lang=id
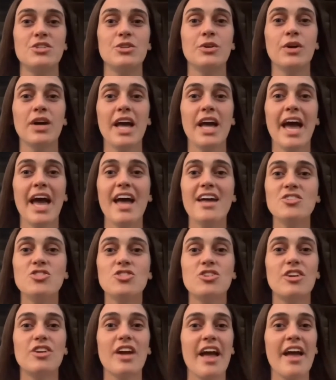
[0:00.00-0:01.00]
untuk
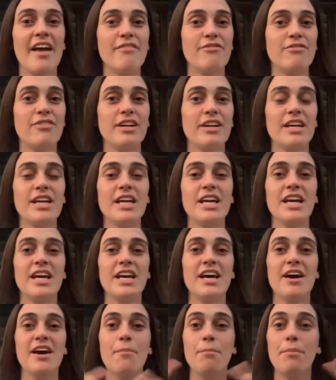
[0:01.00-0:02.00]
membersihkan diri
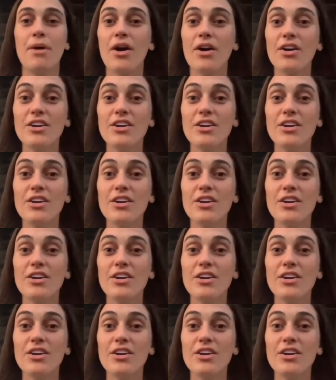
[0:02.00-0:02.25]
kita